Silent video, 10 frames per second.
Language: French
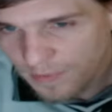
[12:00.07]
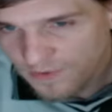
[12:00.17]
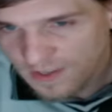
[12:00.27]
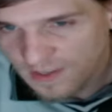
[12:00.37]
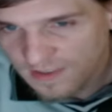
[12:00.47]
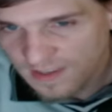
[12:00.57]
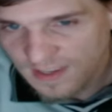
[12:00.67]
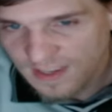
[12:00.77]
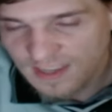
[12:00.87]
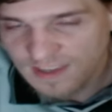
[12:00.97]
pensées qui étaient
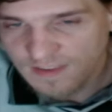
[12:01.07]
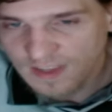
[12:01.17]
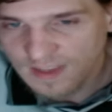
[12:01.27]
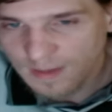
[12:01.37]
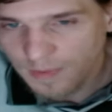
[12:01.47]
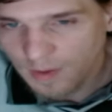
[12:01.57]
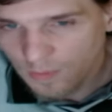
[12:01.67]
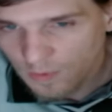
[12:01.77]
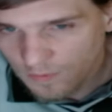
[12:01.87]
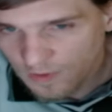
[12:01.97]
négatives, qui n'étaient pas
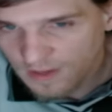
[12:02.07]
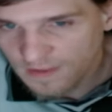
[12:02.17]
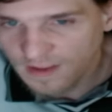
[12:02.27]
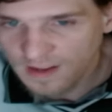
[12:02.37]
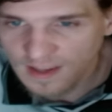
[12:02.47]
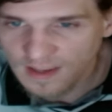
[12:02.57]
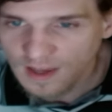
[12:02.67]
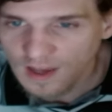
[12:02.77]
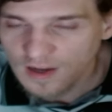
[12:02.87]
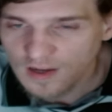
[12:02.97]
bons, vous les allez
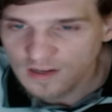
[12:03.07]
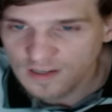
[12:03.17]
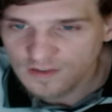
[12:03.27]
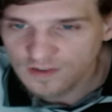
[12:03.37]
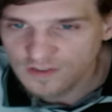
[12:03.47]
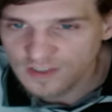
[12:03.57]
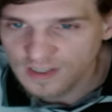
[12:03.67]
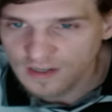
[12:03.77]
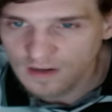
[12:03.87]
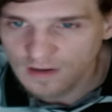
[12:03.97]
les
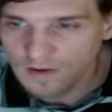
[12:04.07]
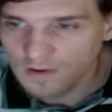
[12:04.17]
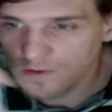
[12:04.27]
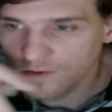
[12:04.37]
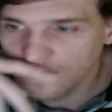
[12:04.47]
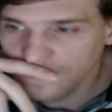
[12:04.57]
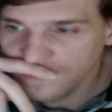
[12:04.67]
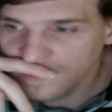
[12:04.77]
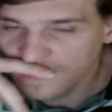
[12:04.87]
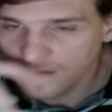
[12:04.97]
changer. Alors,
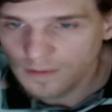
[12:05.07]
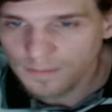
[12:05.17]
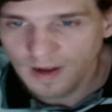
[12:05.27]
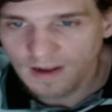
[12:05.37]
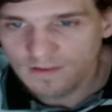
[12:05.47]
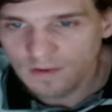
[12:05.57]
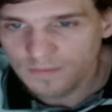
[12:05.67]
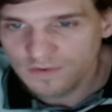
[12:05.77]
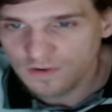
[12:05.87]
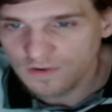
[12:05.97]
dire par
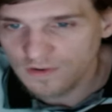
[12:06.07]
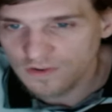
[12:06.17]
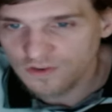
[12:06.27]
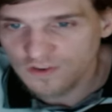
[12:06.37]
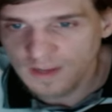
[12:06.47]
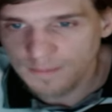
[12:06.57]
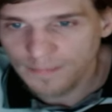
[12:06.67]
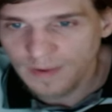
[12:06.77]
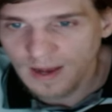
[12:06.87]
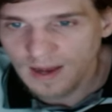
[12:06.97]
exemple, je n'aime
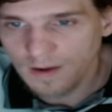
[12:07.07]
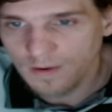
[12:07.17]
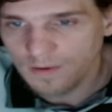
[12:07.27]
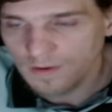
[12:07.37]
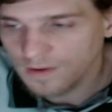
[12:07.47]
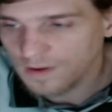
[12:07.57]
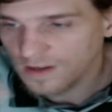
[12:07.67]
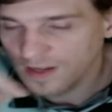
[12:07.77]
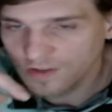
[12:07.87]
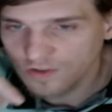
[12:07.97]

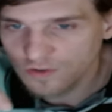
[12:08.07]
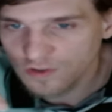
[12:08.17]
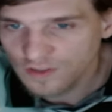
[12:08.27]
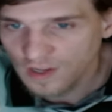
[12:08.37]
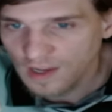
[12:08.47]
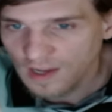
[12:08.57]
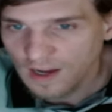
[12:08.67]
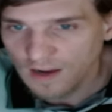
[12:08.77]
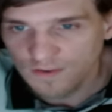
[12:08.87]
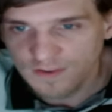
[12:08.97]
pas quelque chose,
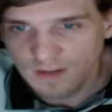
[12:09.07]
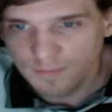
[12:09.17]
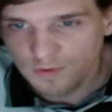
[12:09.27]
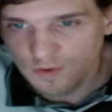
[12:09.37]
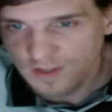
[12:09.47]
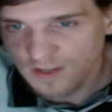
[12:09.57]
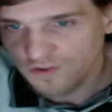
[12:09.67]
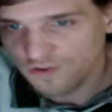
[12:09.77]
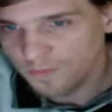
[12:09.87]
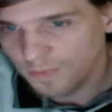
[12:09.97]
vous allez plutôt dire
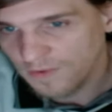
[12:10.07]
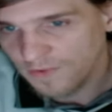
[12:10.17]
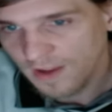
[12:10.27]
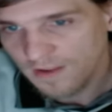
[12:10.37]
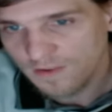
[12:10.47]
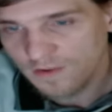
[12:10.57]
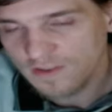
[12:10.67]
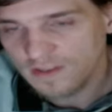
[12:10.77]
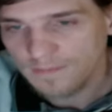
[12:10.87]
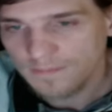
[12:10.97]
je préfère
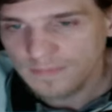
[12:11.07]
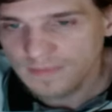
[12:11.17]
ceci.